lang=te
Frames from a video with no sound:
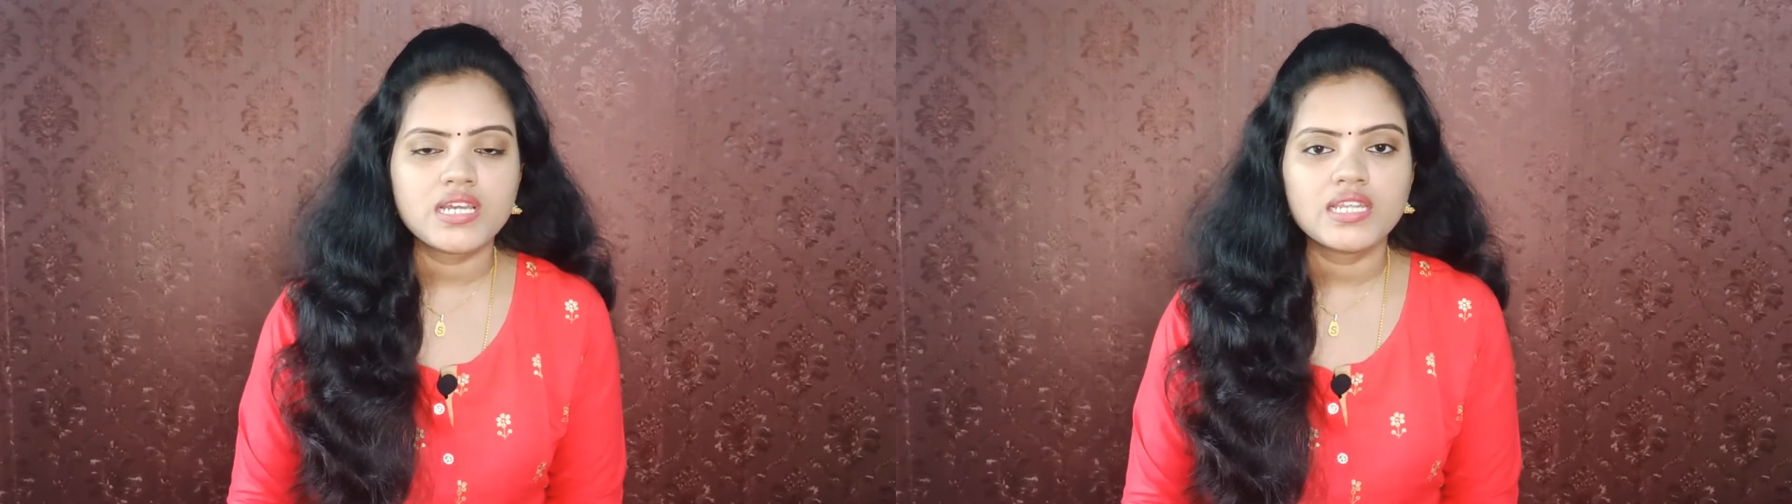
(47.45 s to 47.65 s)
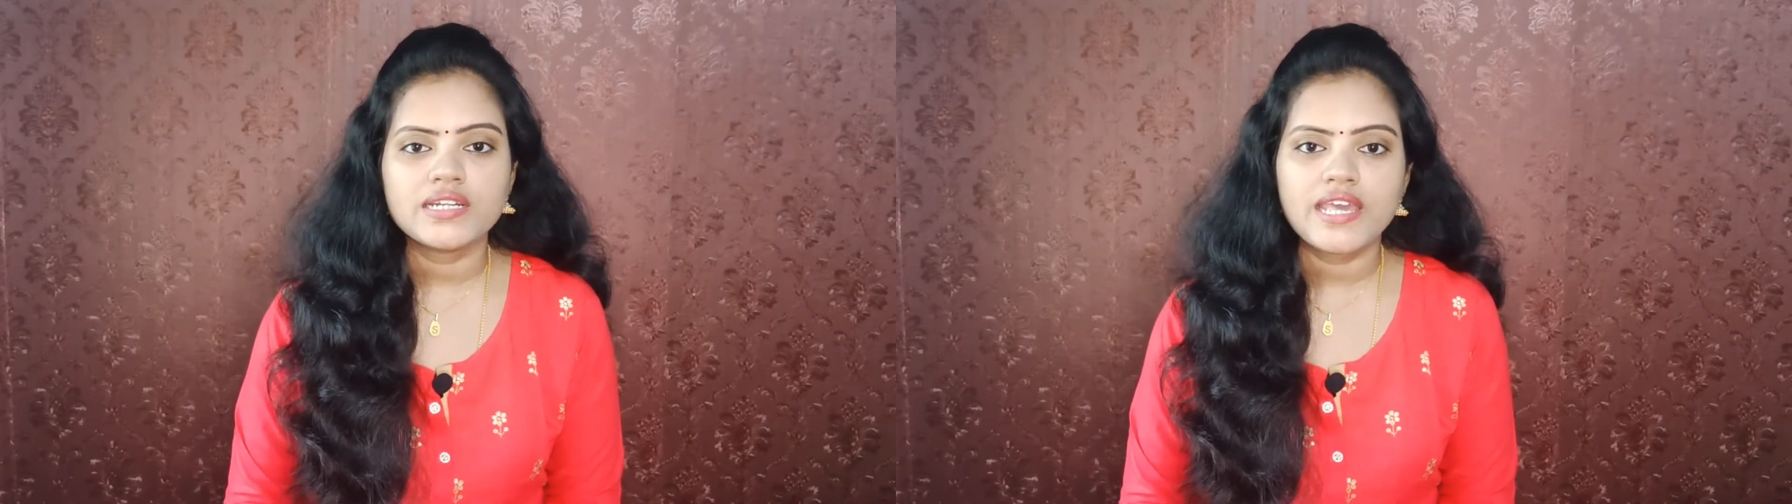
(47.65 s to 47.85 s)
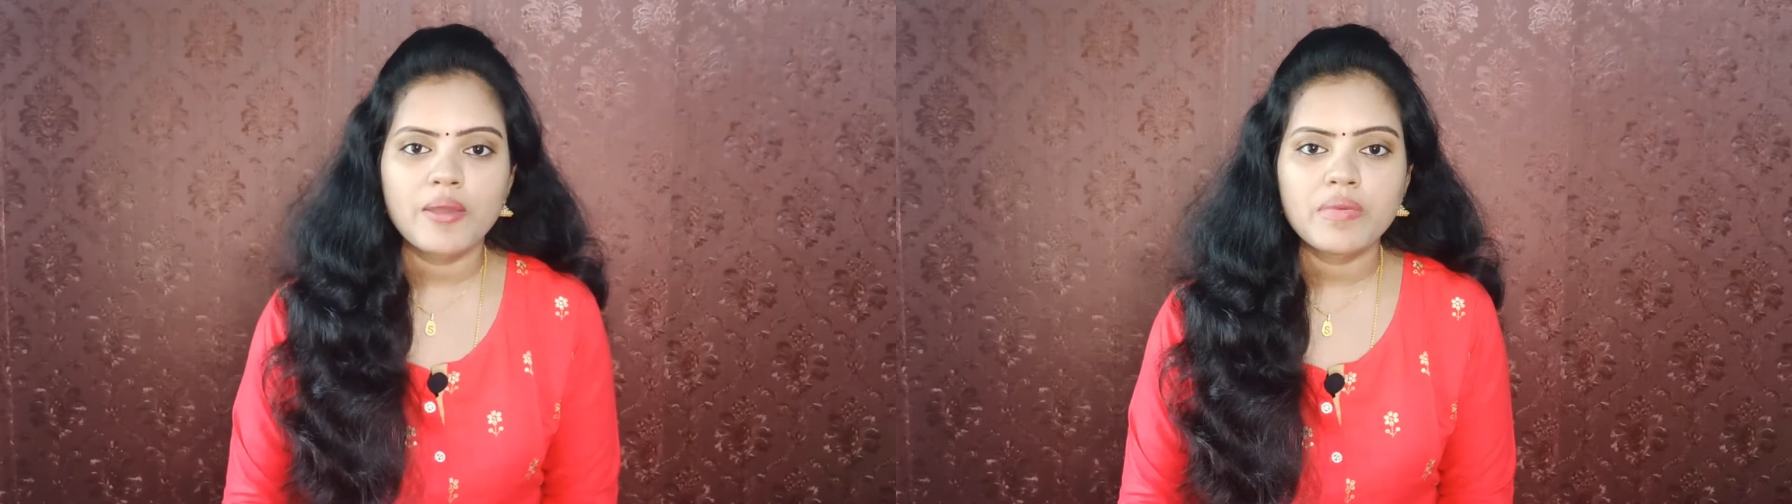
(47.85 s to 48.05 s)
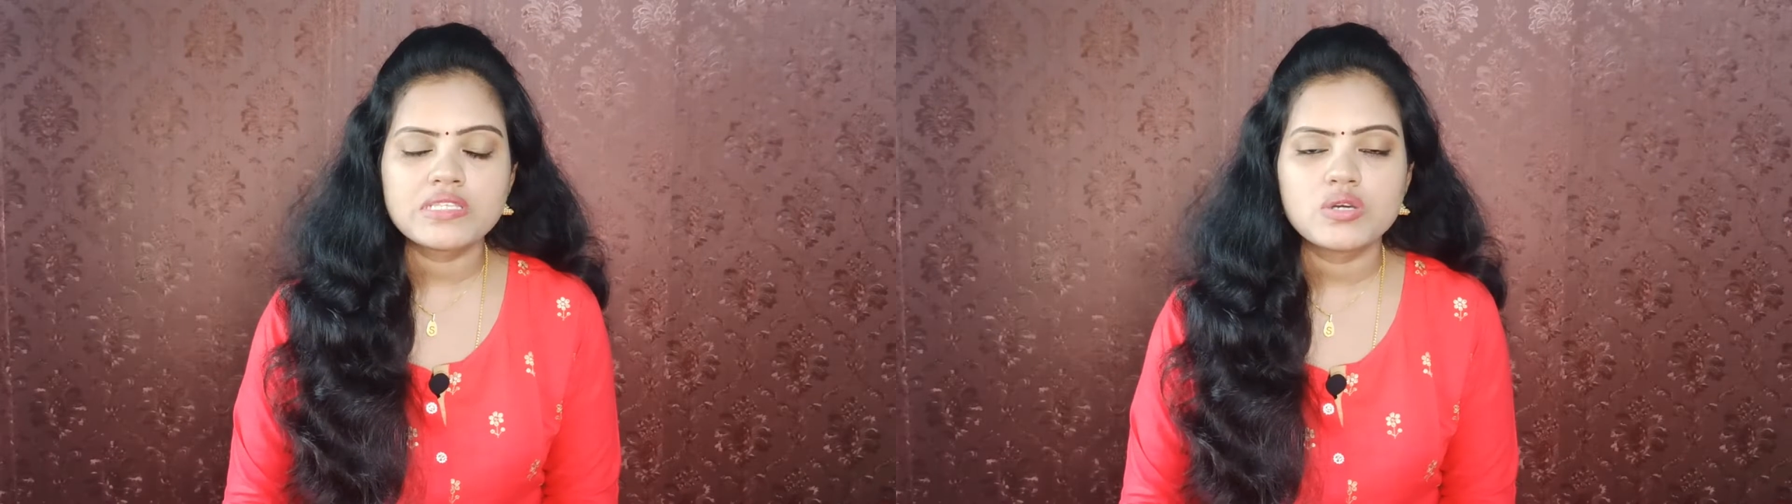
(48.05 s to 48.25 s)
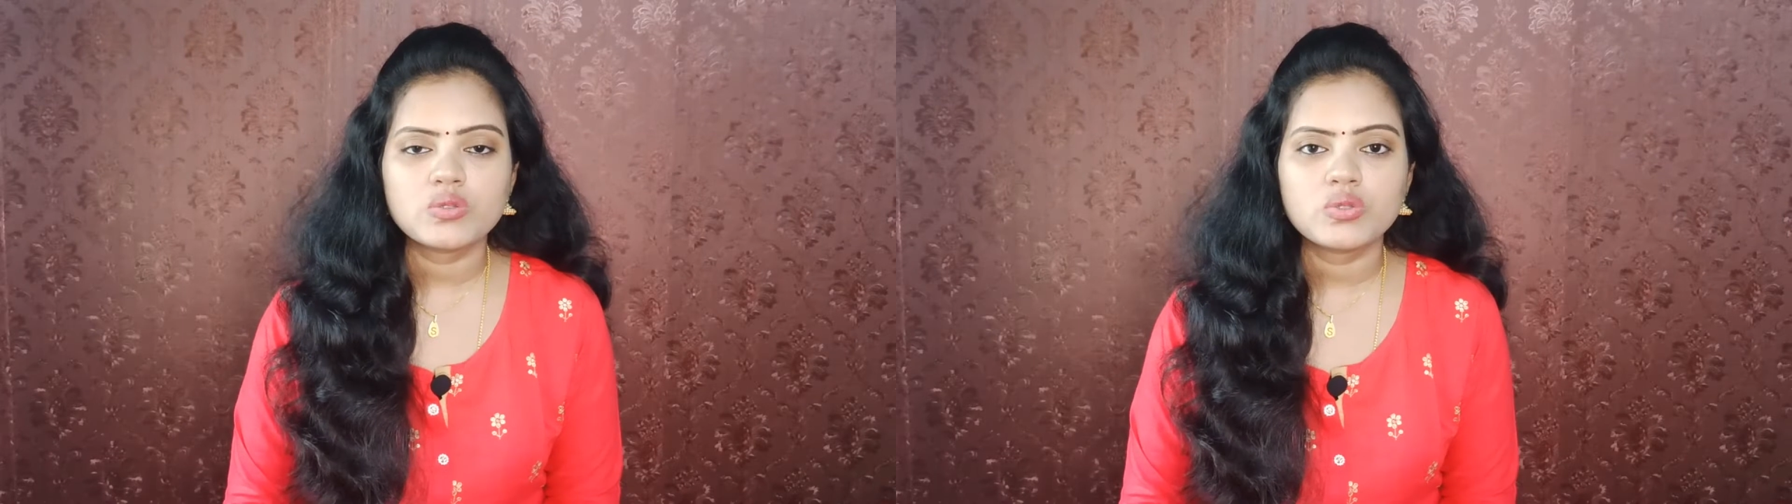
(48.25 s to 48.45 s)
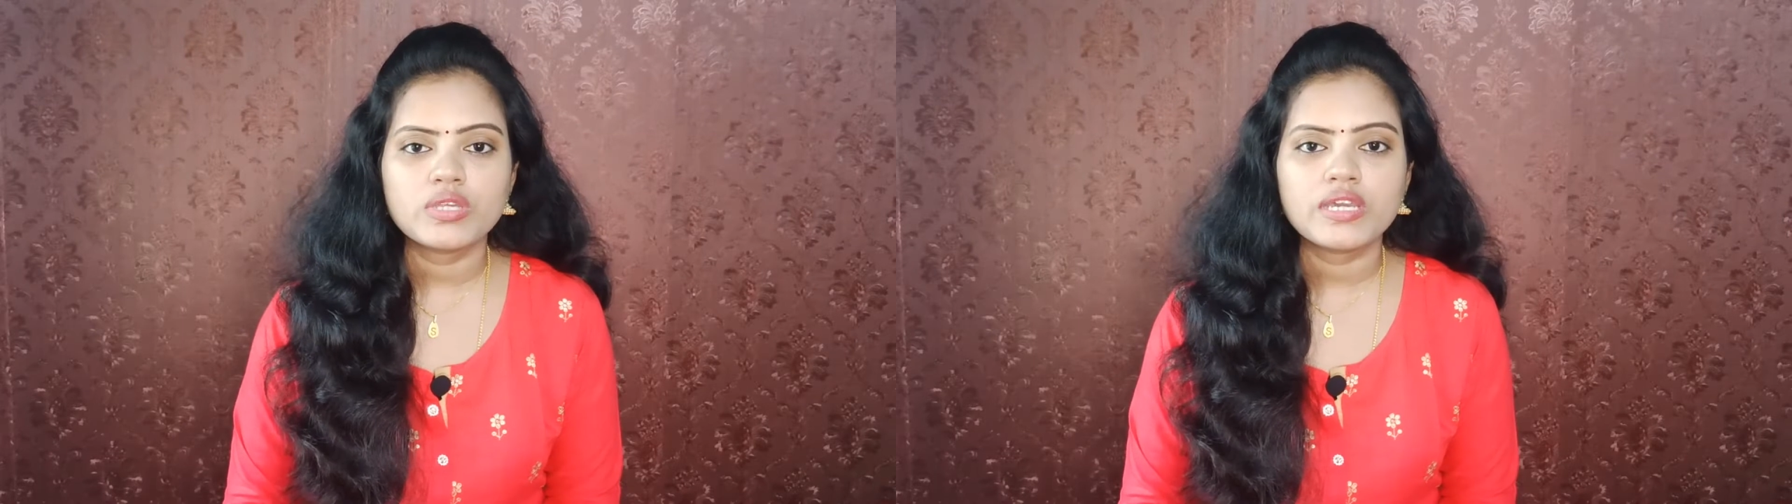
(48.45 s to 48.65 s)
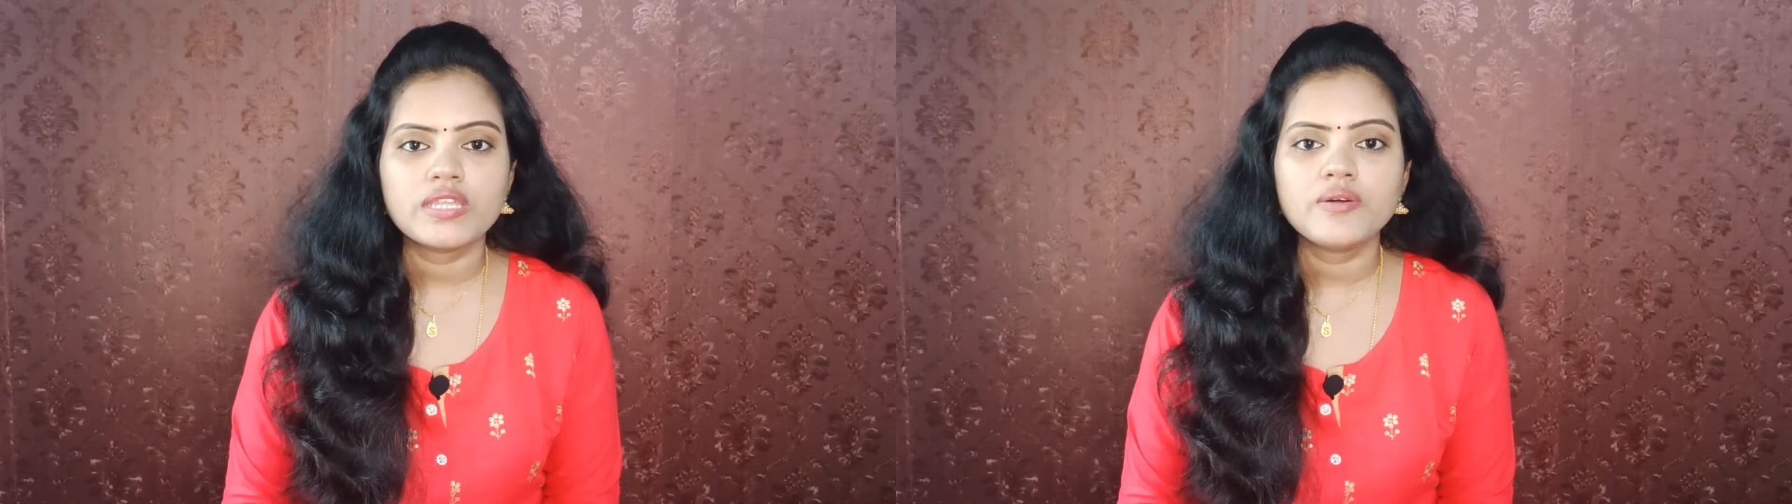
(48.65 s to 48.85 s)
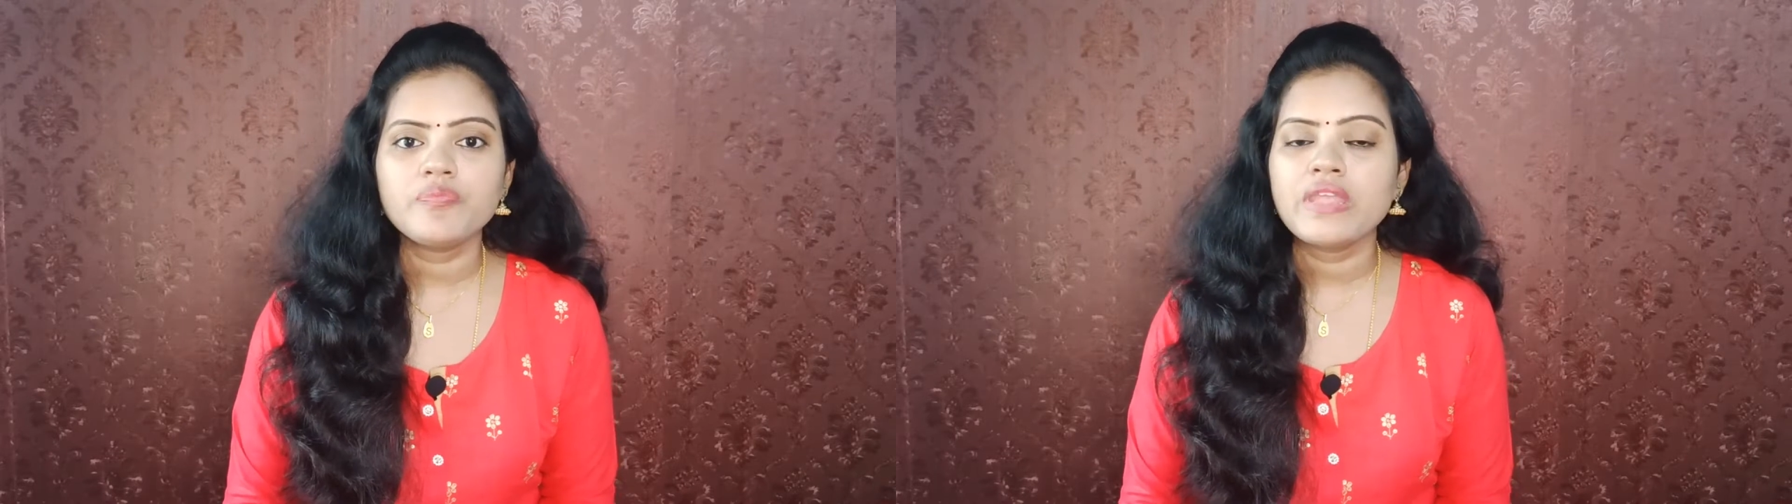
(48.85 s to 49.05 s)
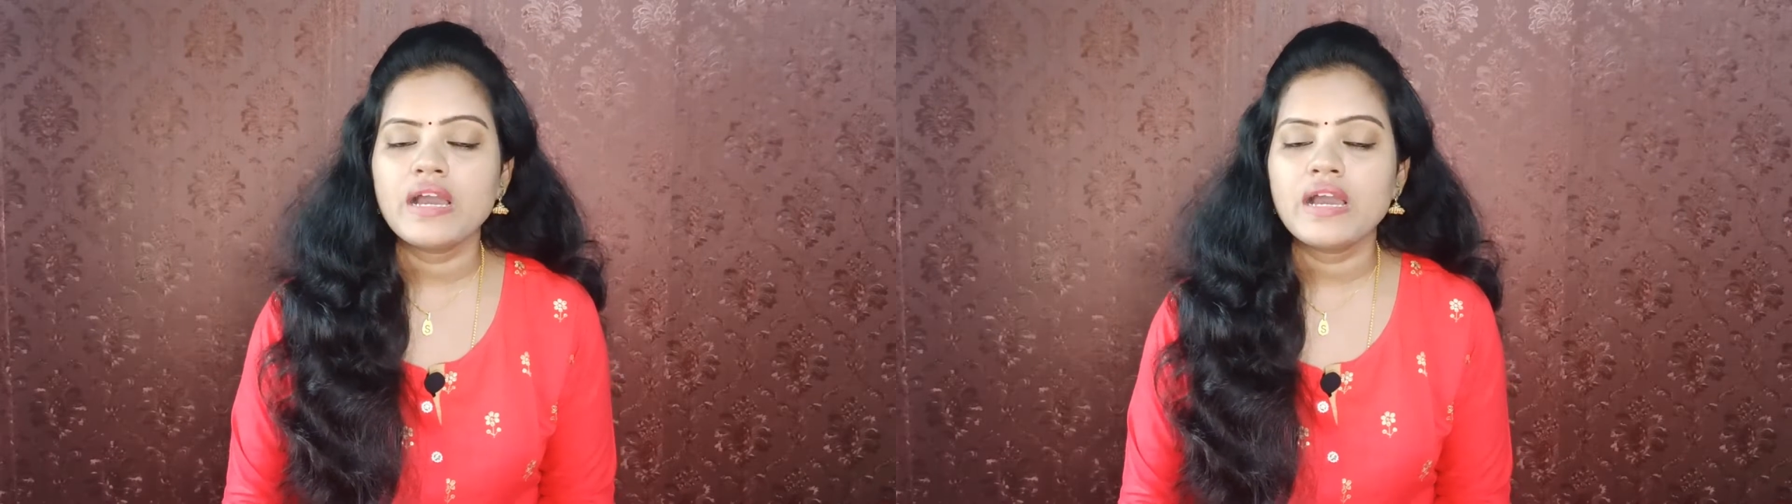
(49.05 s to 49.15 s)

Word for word: చాలా డ్యామేజ్ అవుతుంది కదా